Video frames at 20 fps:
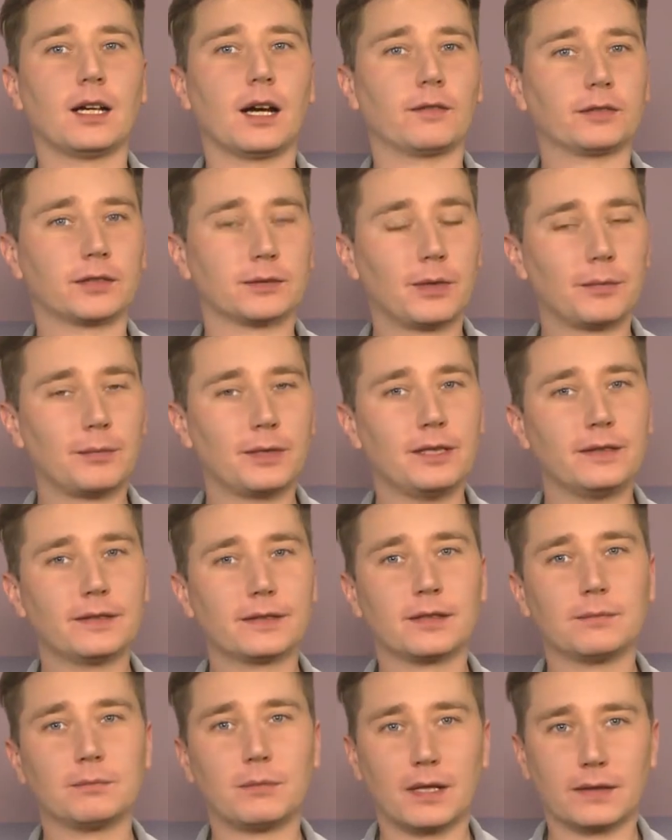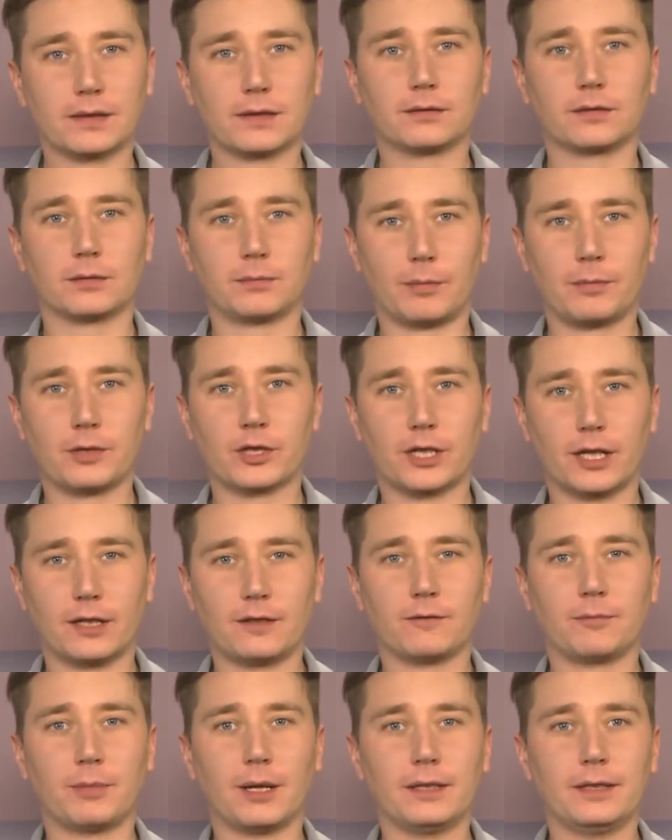Автомобилисты массово
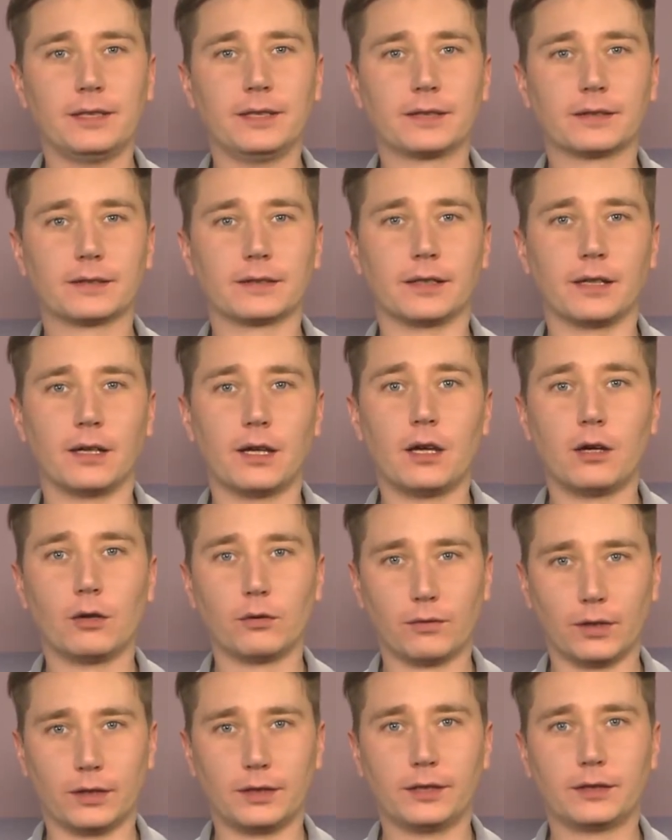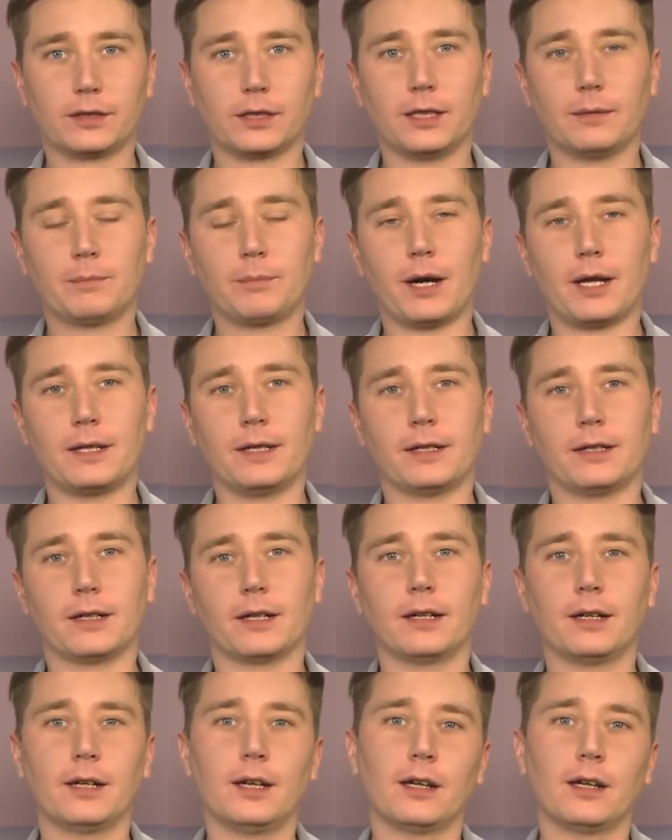побежали в больницы. У водителей паника.